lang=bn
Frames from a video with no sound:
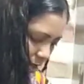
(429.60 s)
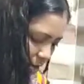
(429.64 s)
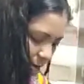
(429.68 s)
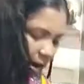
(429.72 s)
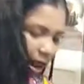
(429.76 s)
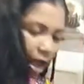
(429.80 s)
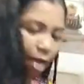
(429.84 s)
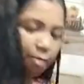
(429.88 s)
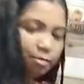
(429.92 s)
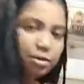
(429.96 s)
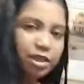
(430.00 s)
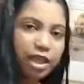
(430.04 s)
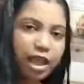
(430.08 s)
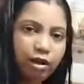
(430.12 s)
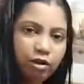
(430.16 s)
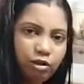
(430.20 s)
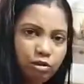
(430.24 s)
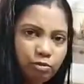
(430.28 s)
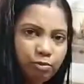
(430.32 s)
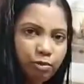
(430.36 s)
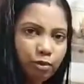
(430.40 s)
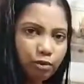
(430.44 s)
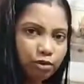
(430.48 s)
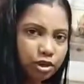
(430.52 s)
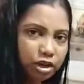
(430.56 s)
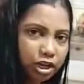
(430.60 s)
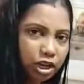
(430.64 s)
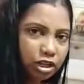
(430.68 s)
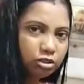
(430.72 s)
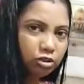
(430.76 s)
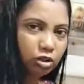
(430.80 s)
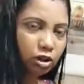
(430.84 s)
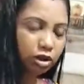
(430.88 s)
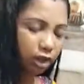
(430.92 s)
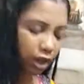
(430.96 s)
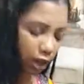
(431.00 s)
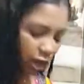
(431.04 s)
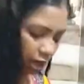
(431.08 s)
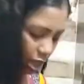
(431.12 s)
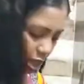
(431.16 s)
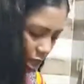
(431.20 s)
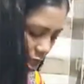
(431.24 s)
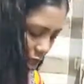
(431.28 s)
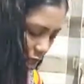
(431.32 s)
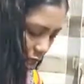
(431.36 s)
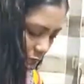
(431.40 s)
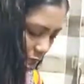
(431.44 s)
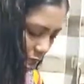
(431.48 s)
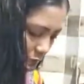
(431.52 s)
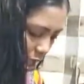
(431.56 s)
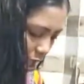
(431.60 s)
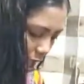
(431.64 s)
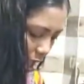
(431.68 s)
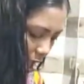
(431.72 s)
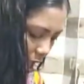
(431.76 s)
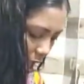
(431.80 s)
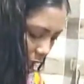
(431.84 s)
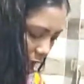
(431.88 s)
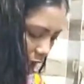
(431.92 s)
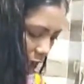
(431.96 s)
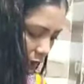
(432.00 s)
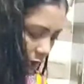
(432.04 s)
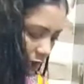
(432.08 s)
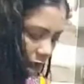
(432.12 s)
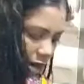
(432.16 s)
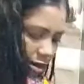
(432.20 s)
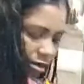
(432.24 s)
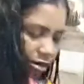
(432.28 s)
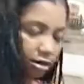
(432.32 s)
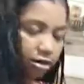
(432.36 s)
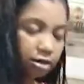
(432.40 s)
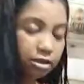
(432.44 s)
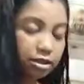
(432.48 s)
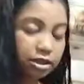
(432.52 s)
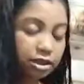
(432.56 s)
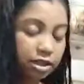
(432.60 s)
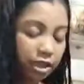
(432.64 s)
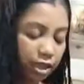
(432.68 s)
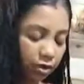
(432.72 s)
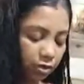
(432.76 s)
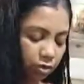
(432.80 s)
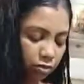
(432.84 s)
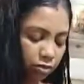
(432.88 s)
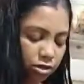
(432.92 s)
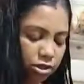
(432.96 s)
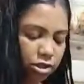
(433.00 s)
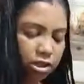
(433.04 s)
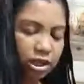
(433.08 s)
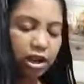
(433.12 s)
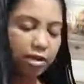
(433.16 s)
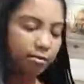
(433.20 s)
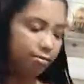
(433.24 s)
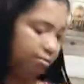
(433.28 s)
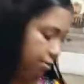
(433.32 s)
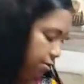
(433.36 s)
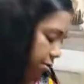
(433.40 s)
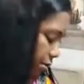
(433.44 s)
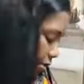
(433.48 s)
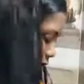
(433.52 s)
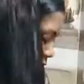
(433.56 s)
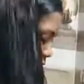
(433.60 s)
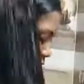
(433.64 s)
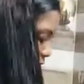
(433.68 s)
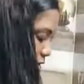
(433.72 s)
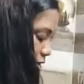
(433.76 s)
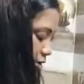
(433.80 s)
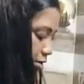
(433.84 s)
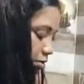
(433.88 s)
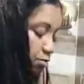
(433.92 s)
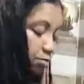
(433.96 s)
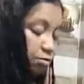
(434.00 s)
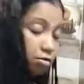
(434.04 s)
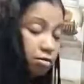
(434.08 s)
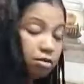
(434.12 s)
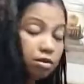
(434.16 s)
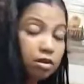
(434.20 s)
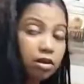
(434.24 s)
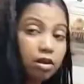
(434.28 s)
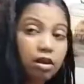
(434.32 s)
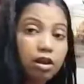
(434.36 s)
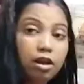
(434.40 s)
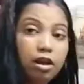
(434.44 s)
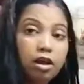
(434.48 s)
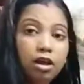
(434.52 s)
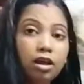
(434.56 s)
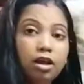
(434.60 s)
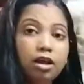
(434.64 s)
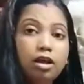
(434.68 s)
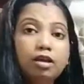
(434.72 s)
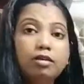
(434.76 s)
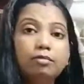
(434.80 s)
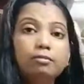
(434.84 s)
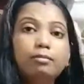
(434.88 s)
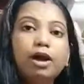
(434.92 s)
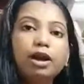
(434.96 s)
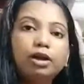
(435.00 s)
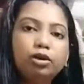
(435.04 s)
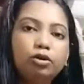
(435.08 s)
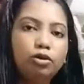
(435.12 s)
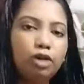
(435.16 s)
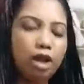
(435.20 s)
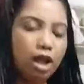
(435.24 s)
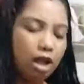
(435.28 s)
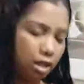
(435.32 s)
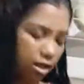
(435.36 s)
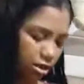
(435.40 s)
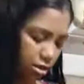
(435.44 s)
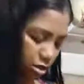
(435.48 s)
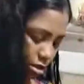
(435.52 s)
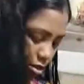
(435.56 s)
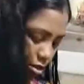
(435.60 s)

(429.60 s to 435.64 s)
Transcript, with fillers: এবার আমি এখন পনিরের তরকারি আর ইয়ে করছিলাম ওই ভাটোরা